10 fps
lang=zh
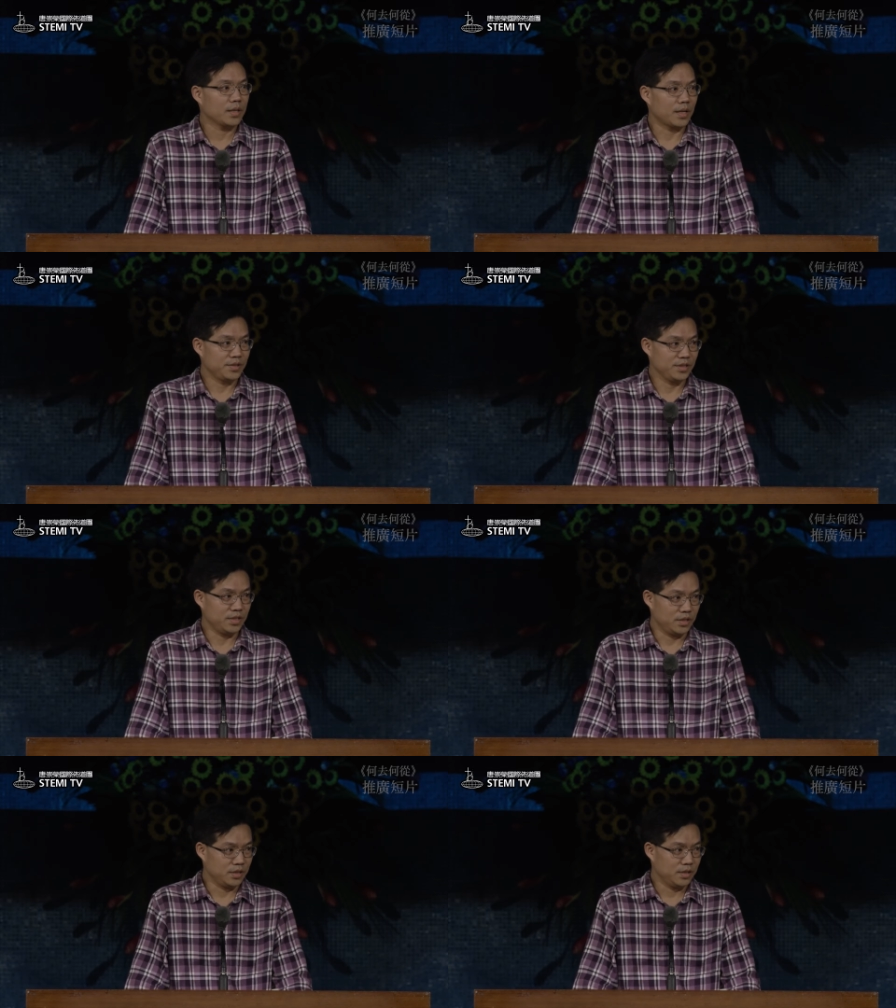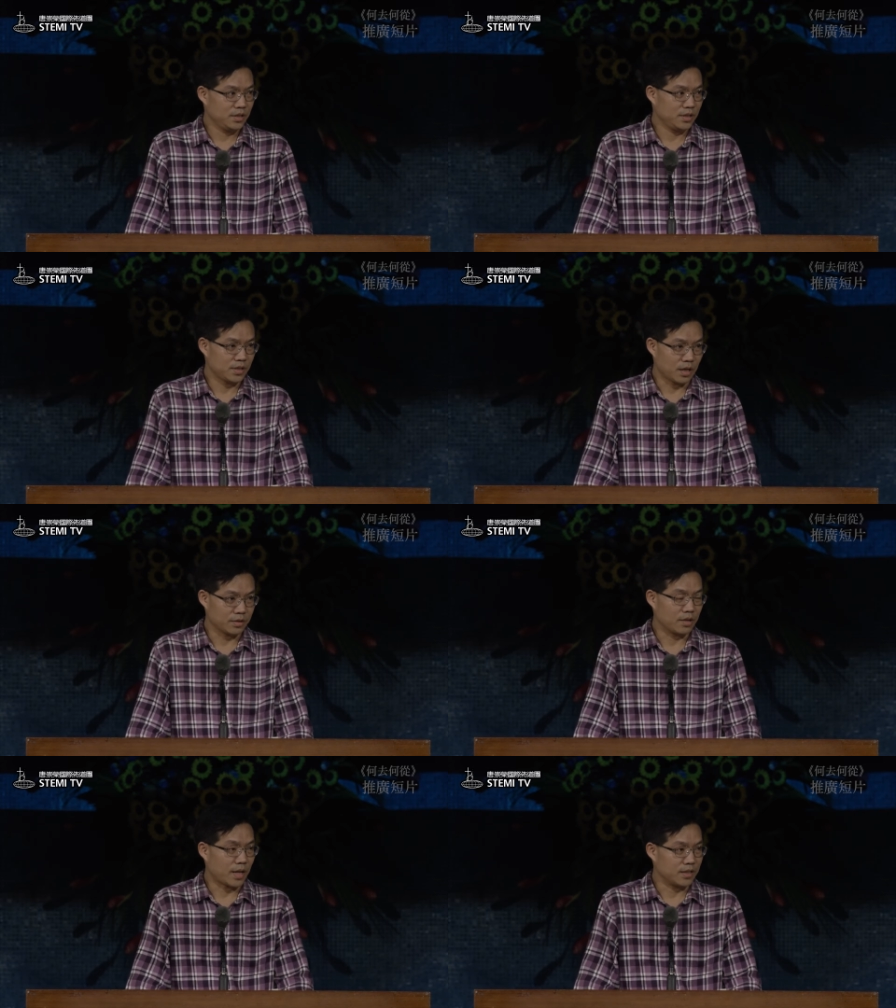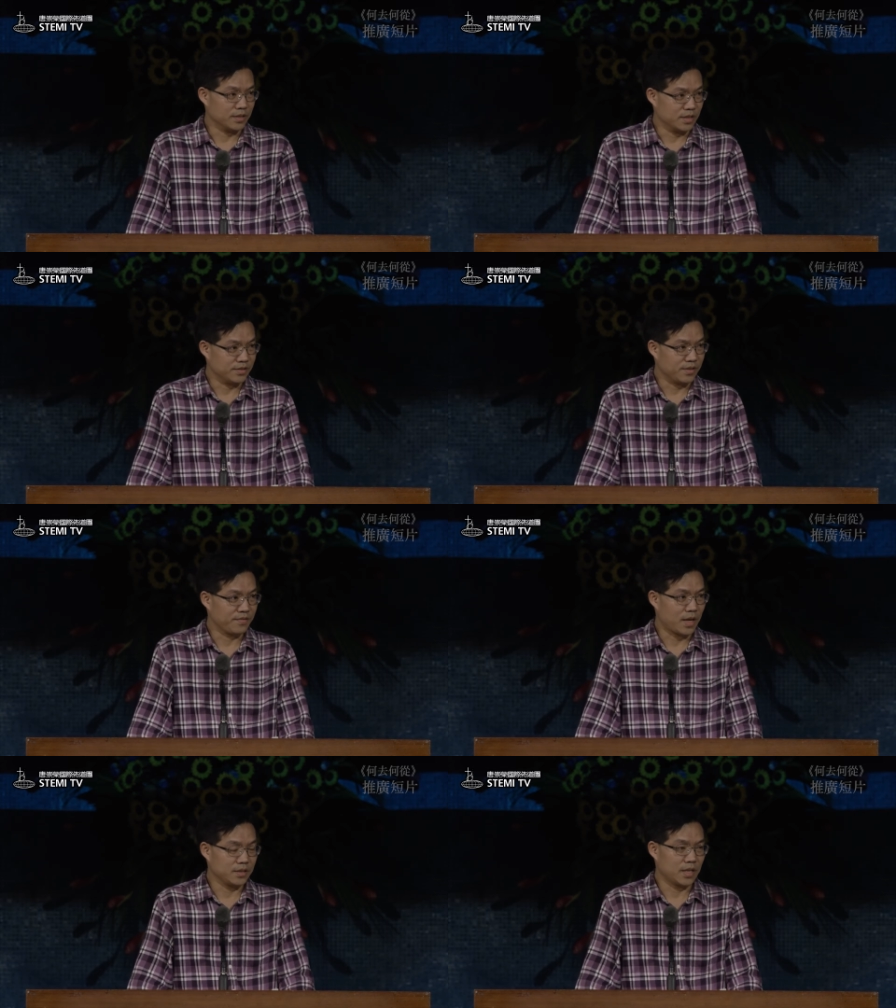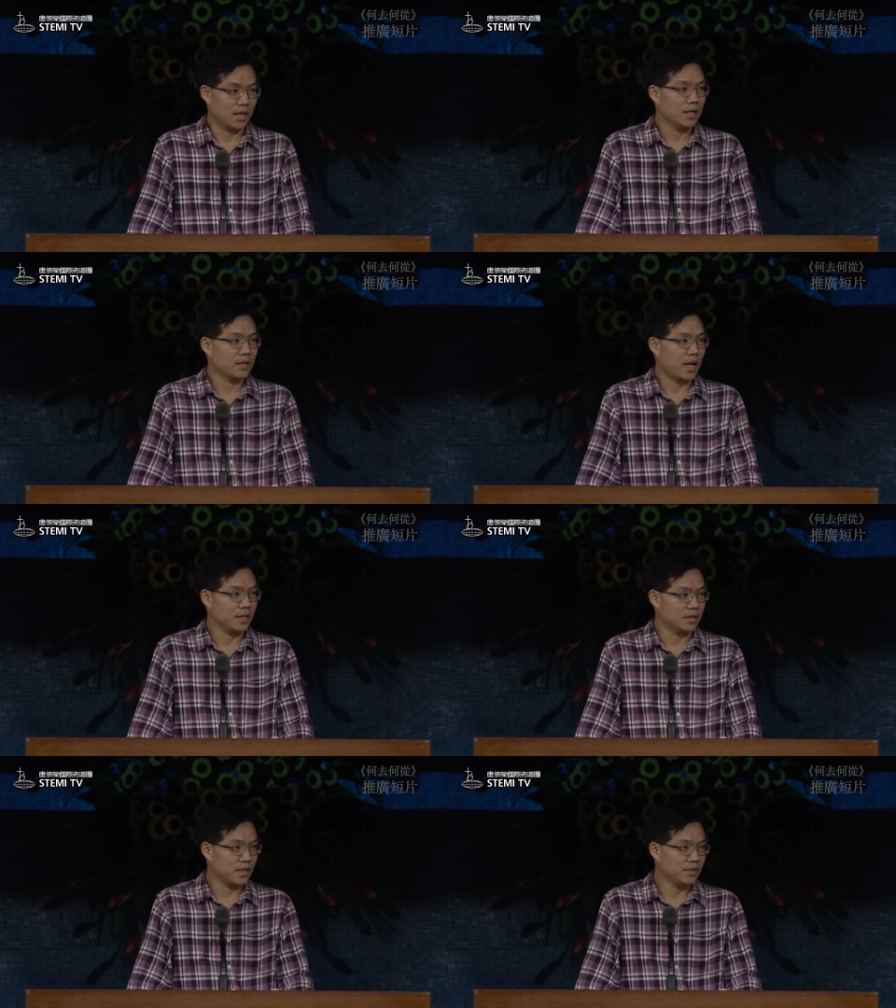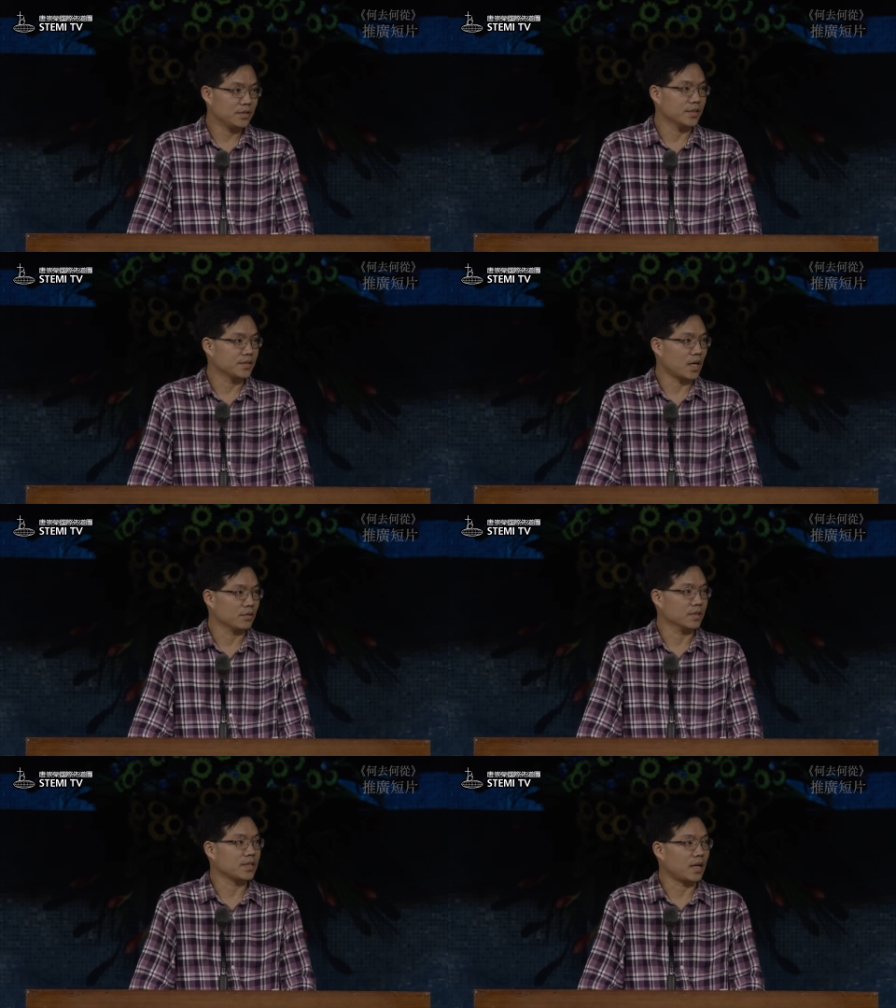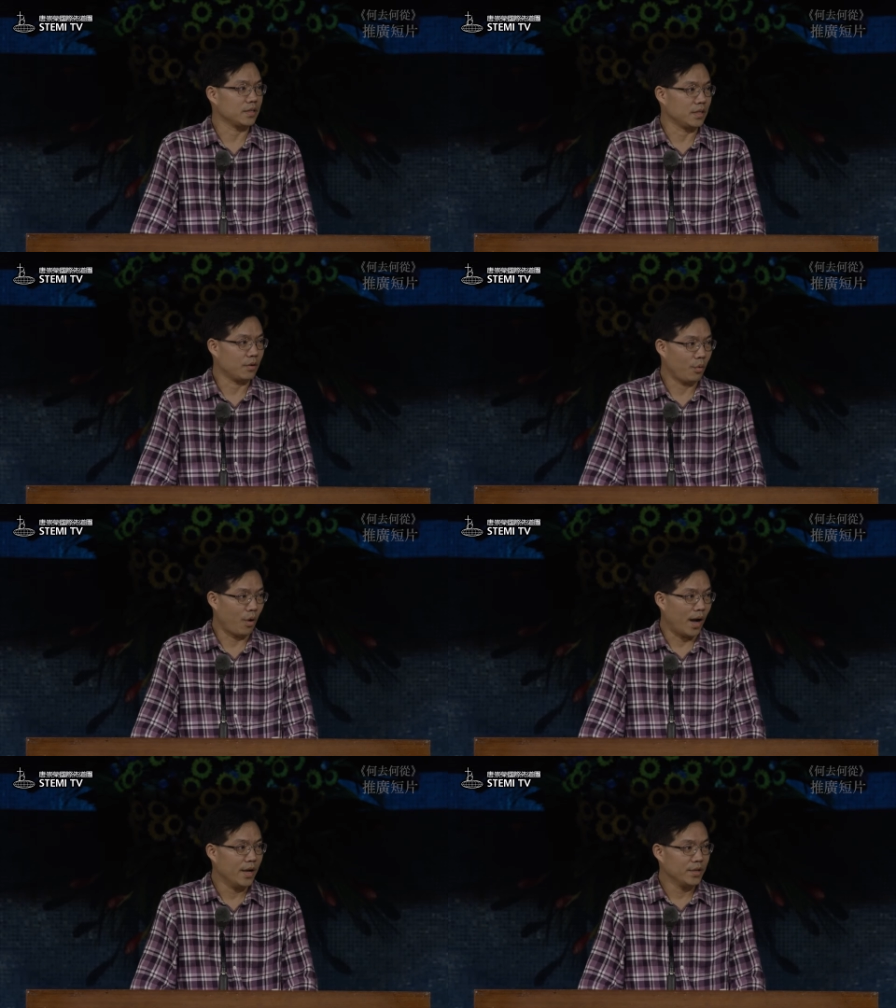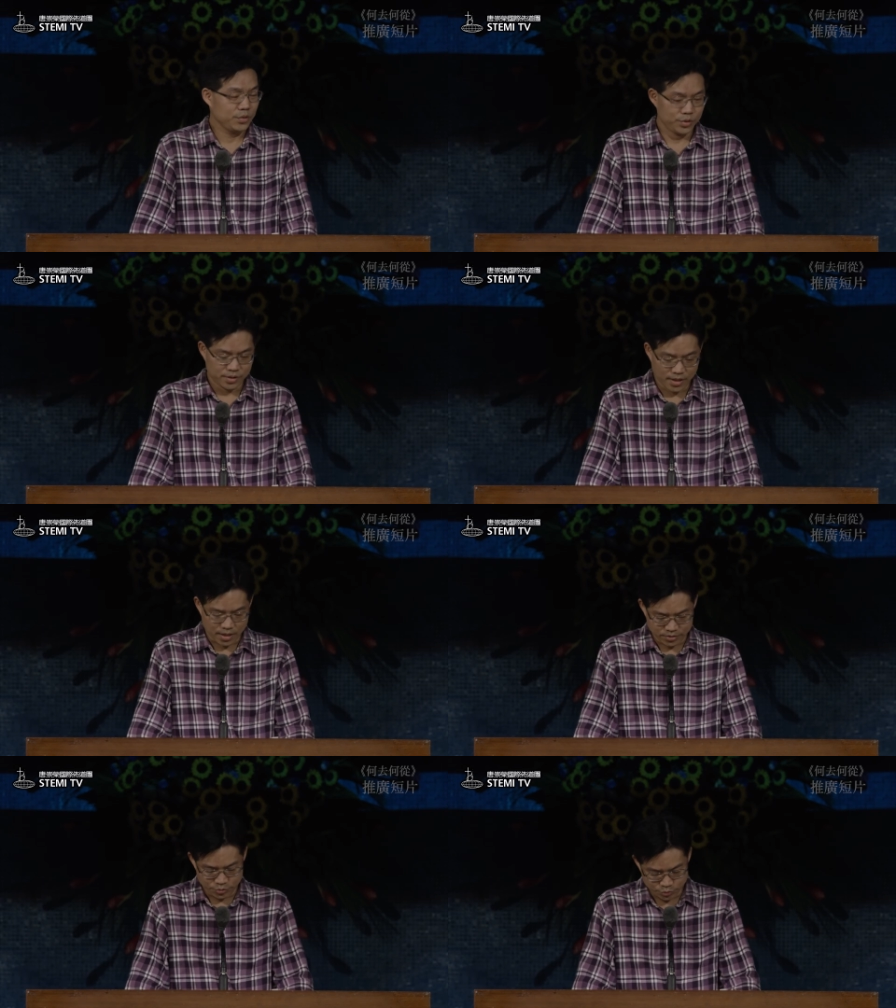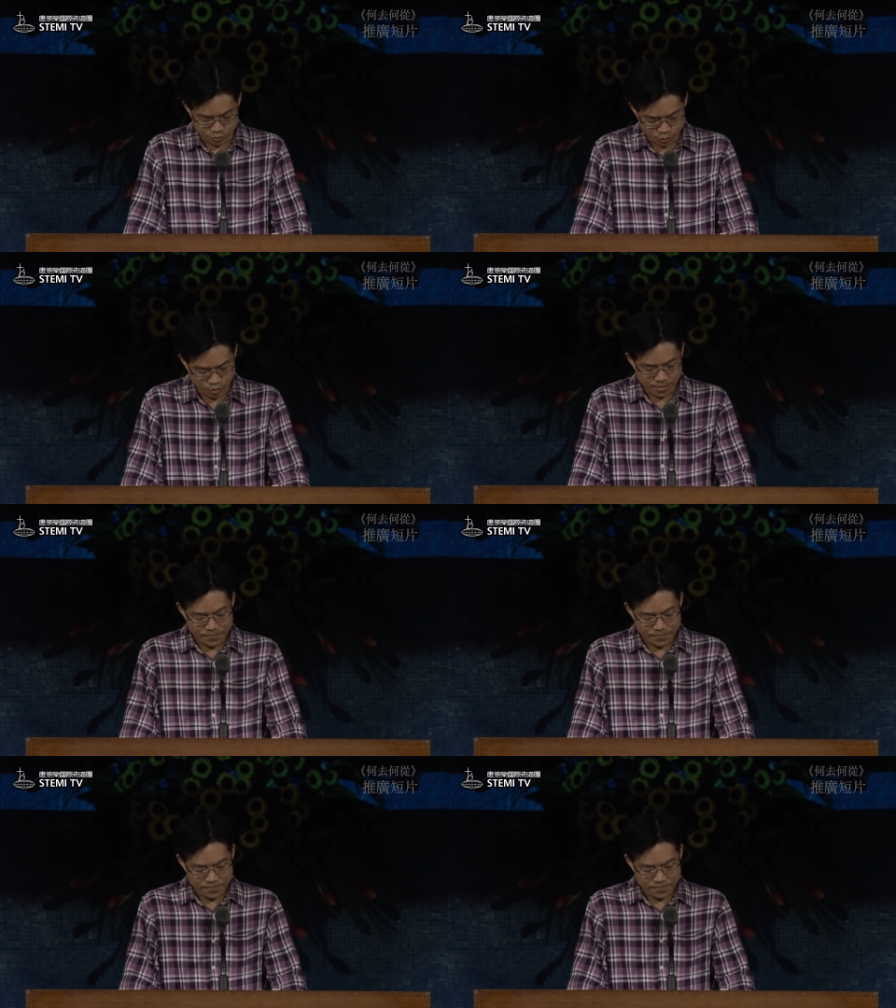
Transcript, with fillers: 他自己是找到他的人生方向，他也真正照着上帝的话去这样去做。